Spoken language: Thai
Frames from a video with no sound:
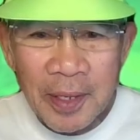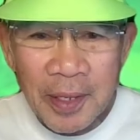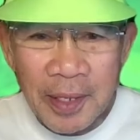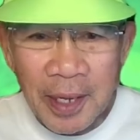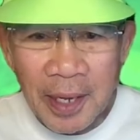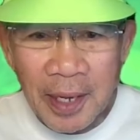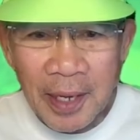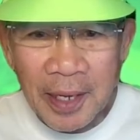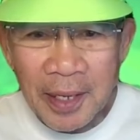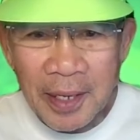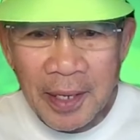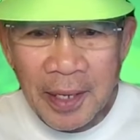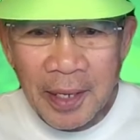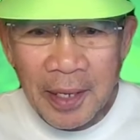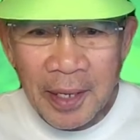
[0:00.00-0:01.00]

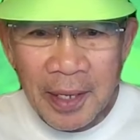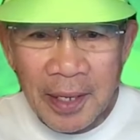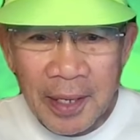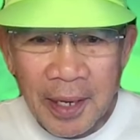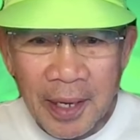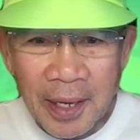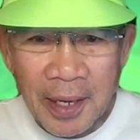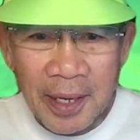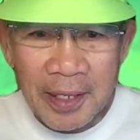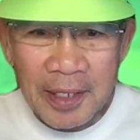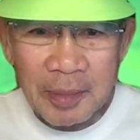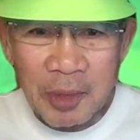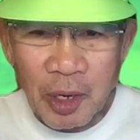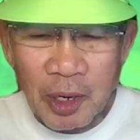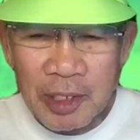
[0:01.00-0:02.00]
นะ่อ
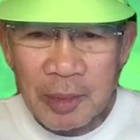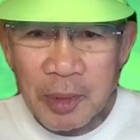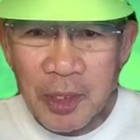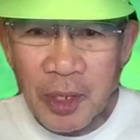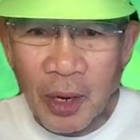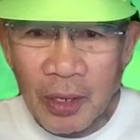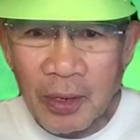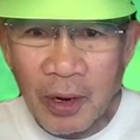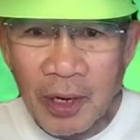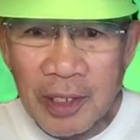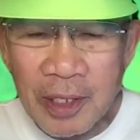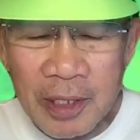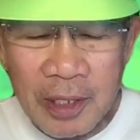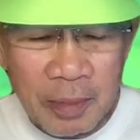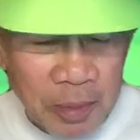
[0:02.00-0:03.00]
สิบสองสิบสองร้อย
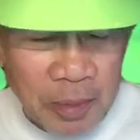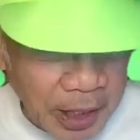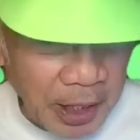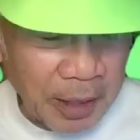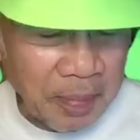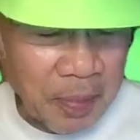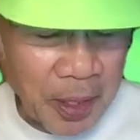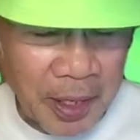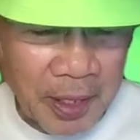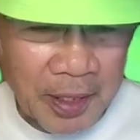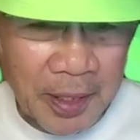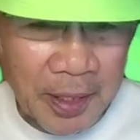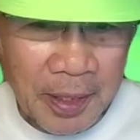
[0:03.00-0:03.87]
สี่สิบสี่นะ